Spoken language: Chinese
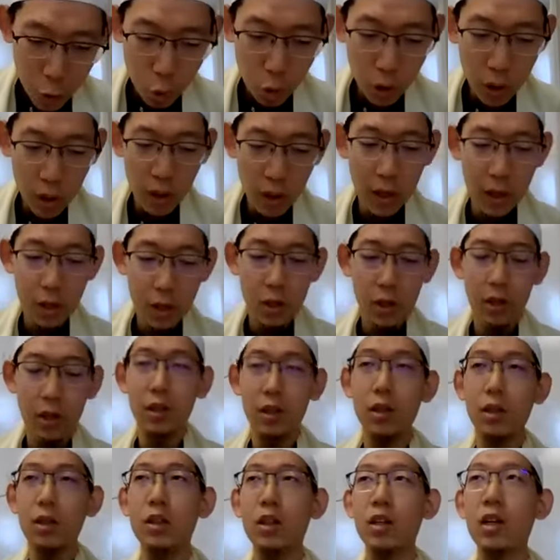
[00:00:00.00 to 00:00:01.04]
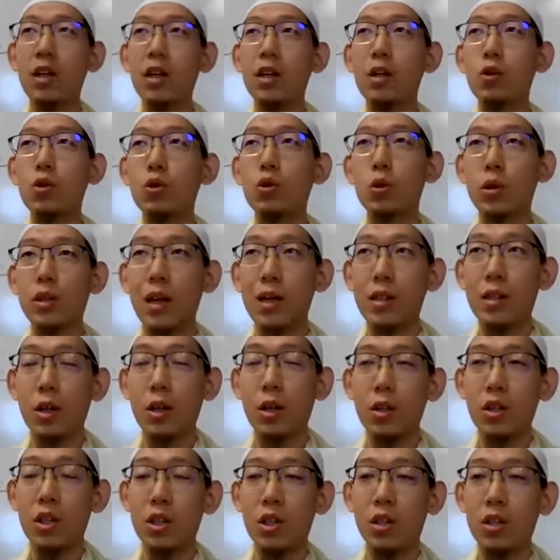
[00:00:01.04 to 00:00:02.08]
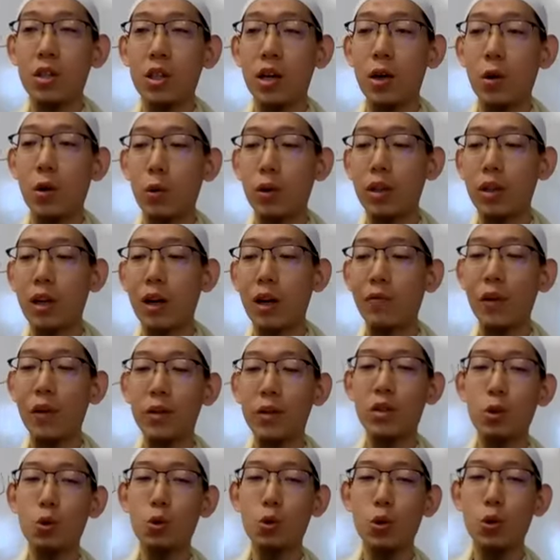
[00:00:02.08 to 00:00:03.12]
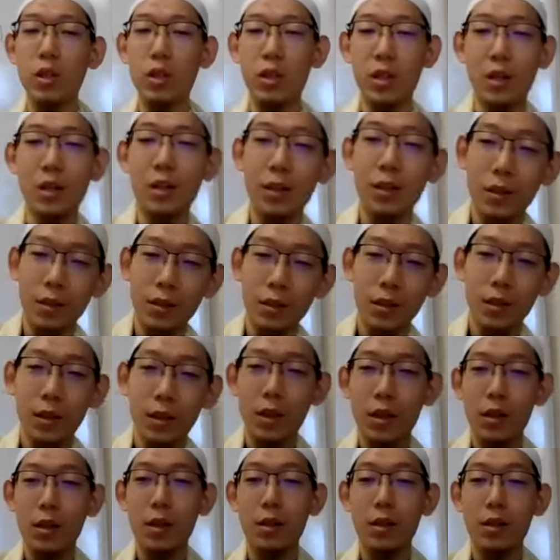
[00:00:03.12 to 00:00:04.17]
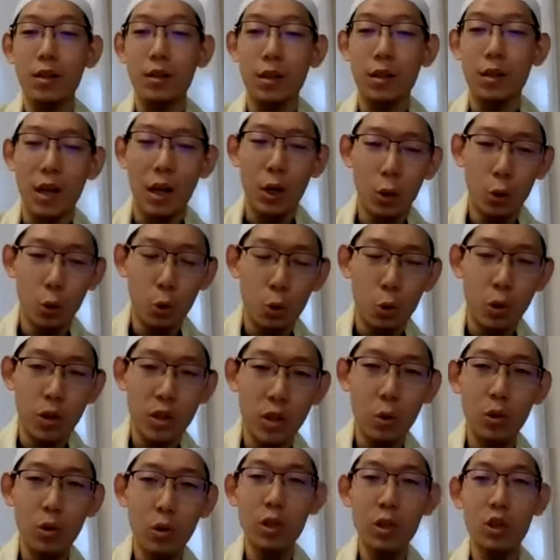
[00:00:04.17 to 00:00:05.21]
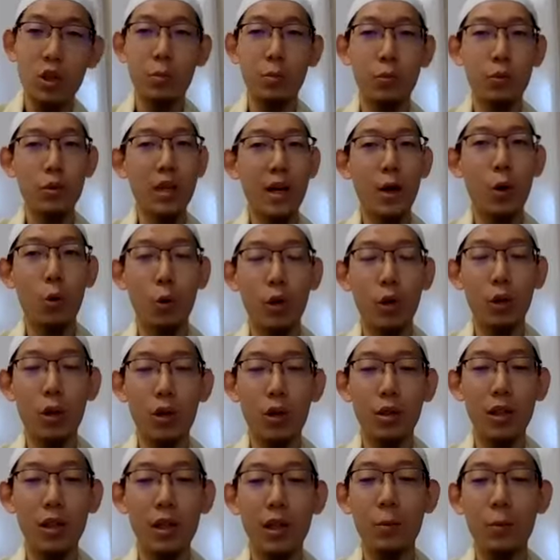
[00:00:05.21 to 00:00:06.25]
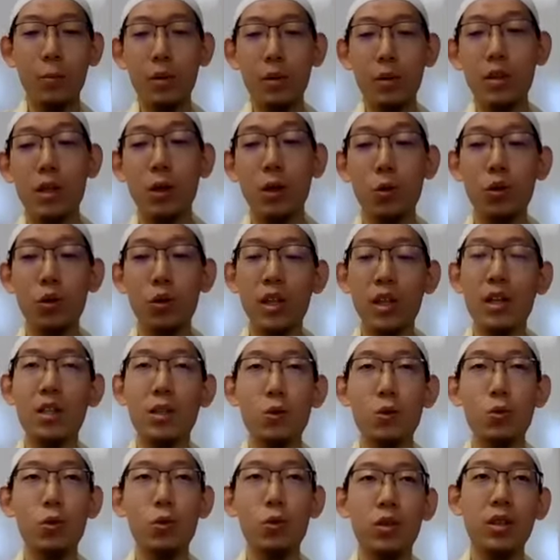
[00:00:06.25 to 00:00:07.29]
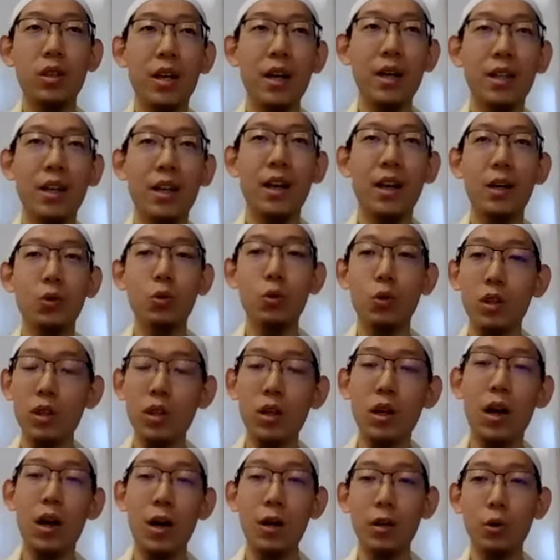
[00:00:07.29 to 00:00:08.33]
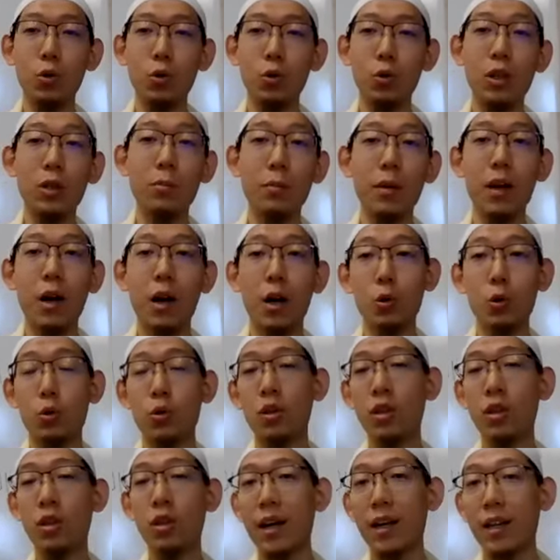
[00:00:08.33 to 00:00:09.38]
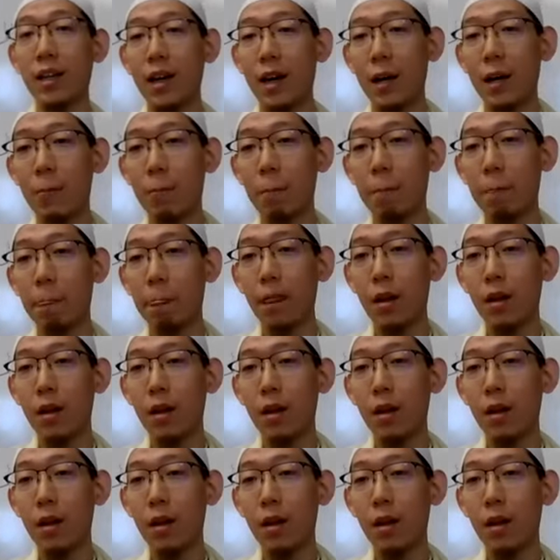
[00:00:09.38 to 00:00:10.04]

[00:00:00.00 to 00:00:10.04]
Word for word: 所以，这个一个人如果他想要真诚的忏悔，他放弃罪行，然后有决心与意志不再回到那里，并且用善行去替代他，用更好的、用更美好的去替代他。